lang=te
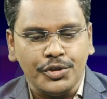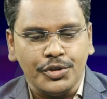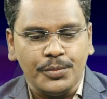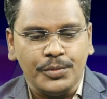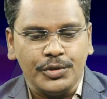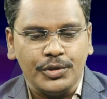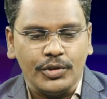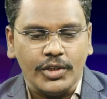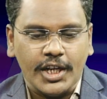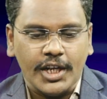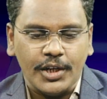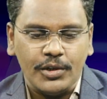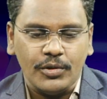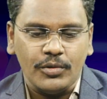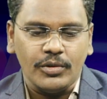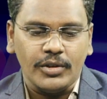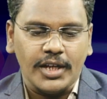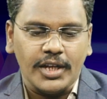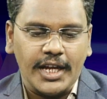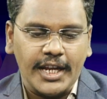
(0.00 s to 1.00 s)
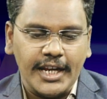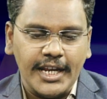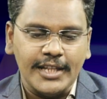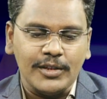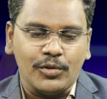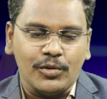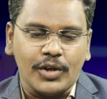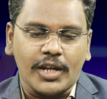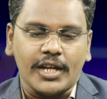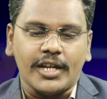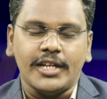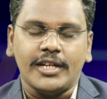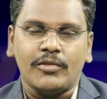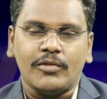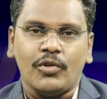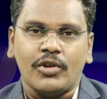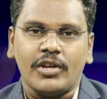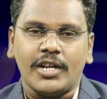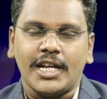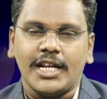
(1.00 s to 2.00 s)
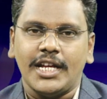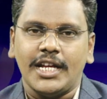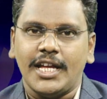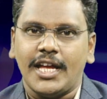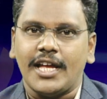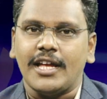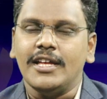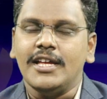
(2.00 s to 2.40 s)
చూపుతున్నారు అనేది కూడా ఒక రకంగా